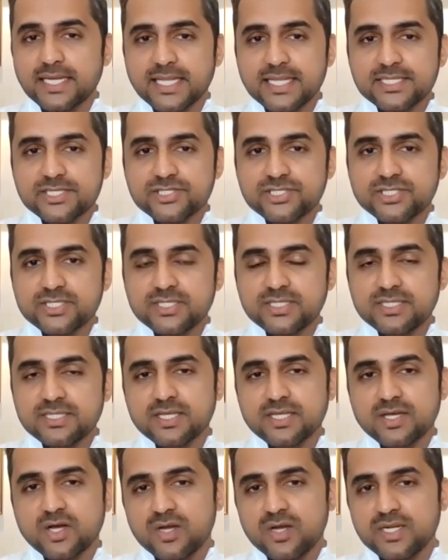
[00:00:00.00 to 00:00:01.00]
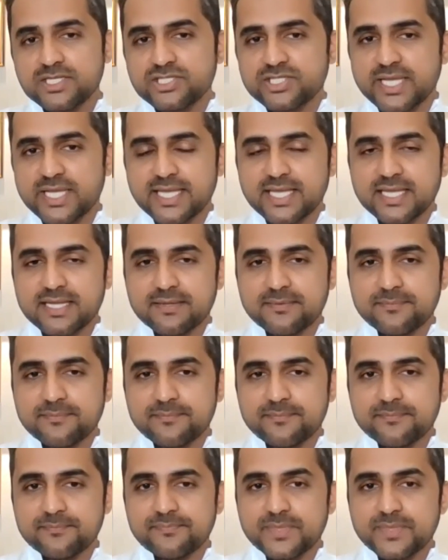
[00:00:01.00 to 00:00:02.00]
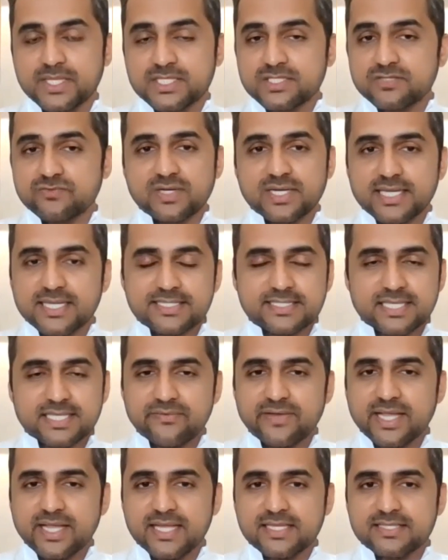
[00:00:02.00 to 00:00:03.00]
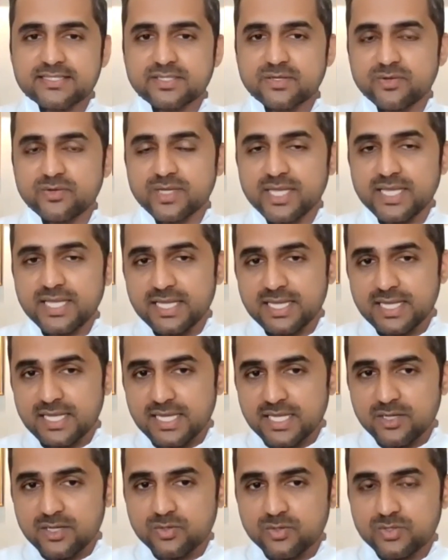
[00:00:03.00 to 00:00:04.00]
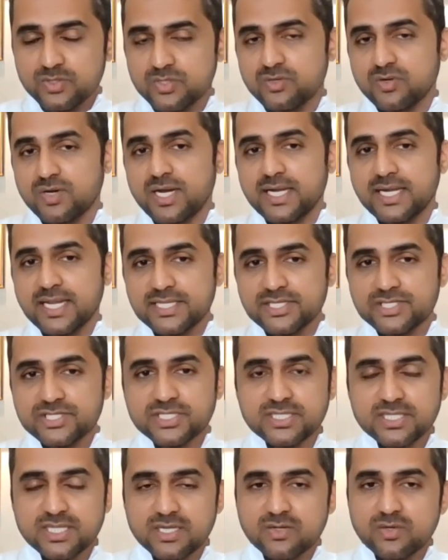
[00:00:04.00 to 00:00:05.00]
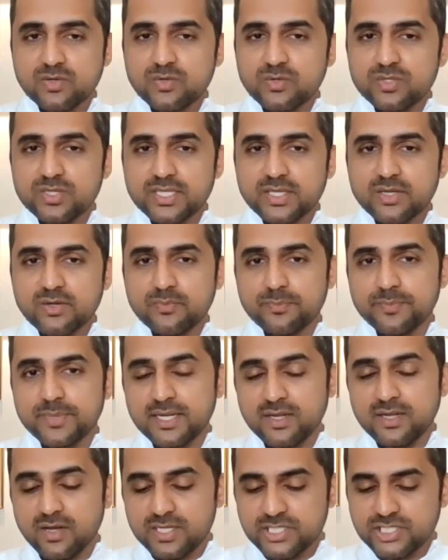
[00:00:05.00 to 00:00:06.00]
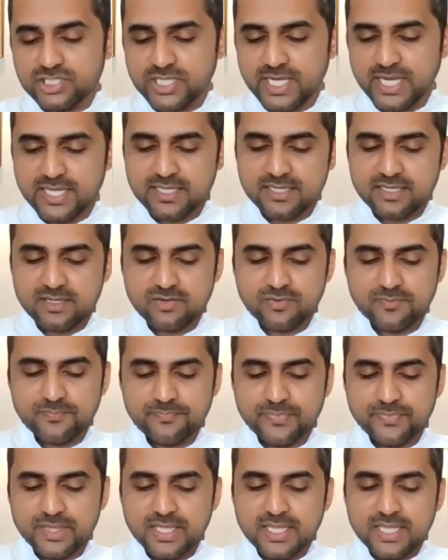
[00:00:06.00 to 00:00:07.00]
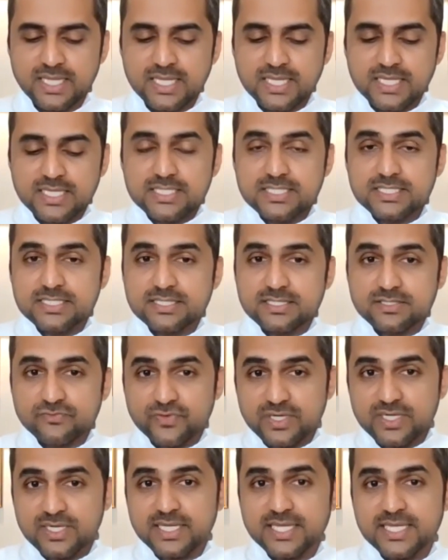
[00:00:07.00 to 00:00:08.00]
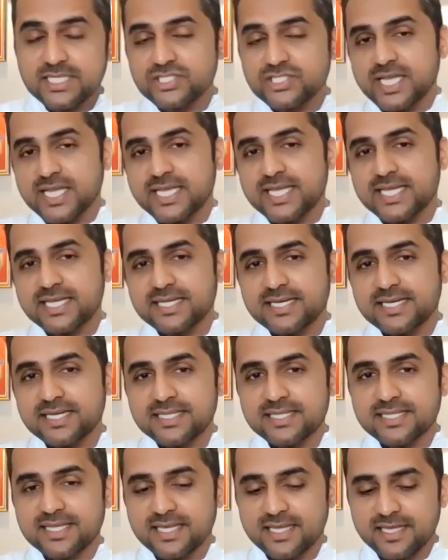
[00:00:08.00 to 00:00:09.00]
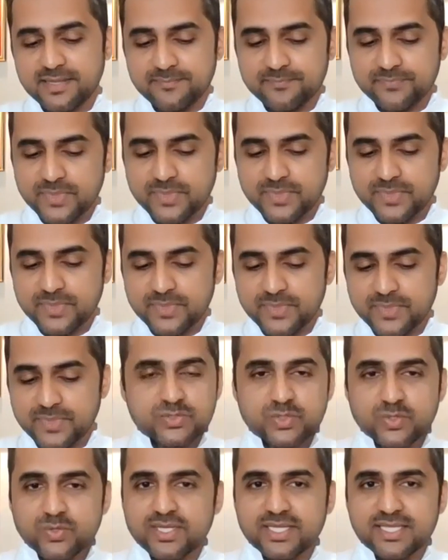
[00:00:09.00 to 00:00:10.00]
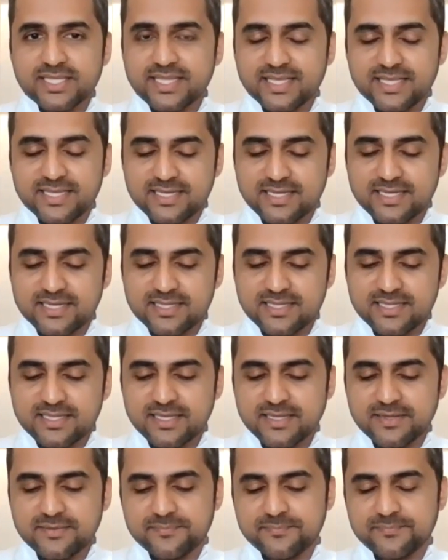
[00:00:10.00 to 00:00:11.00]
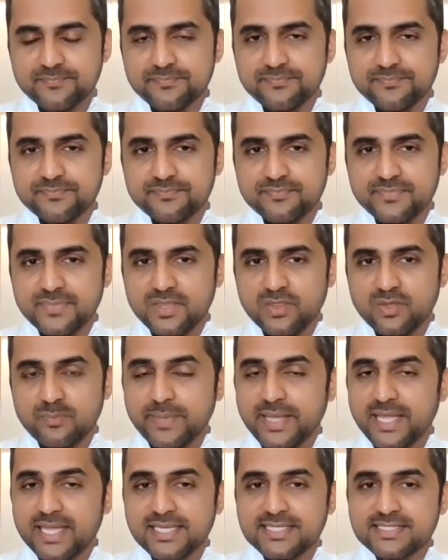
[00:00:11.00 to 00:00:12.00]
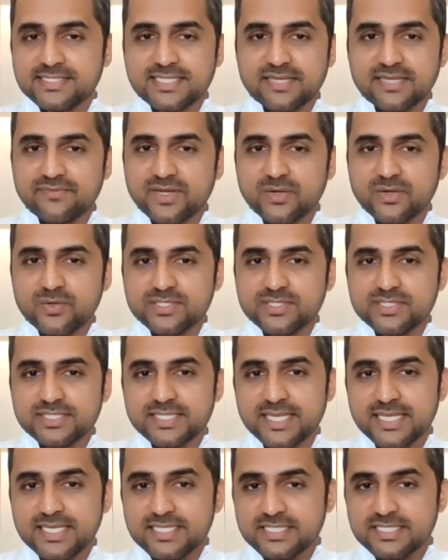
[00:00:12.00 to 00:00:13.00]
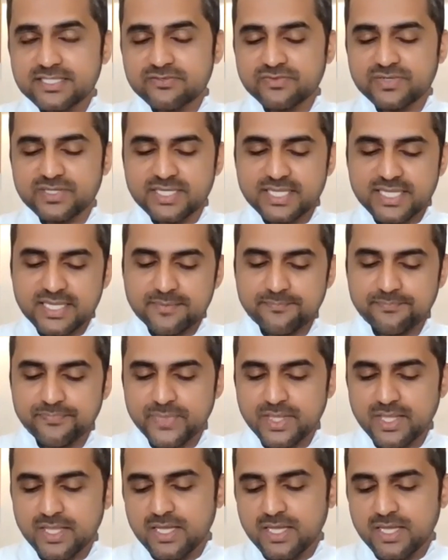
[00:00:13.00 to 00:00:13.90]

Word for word: अटेंशन और चेकिंग स्व की सेवा कैसे होगी खुद को अटेंशन रखो खुद के ऊपर और चेक करो स्व की चेकिंग करनी है दूसरों की नहीं करनी हम्म, तो पहली सेवा कौन सी है स्व की